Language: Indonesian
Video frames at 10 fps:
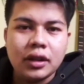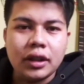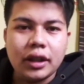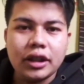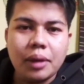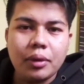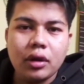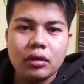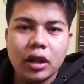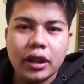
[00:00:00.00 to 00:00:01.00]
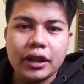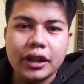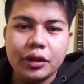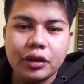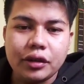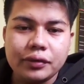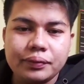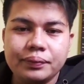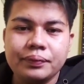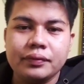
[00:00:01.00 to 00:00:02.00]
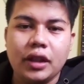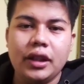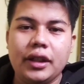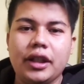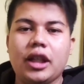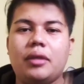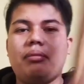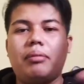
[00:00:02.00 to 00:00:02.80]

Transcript: Nanti aja bro, gue lagi tidur. Hmm, ini dia,